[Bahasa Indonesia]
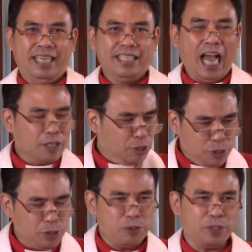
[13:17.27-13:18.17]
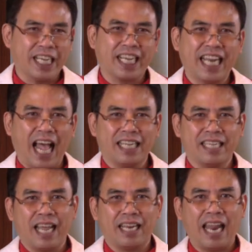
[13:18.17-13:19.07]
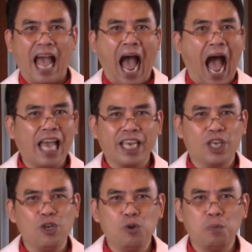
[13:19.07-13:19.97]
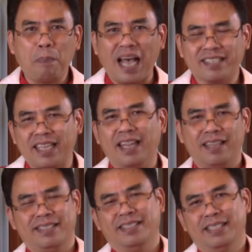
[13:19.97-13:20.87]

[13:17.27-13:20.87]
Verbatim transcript: yang dulu dikenal dengan IQ puzzle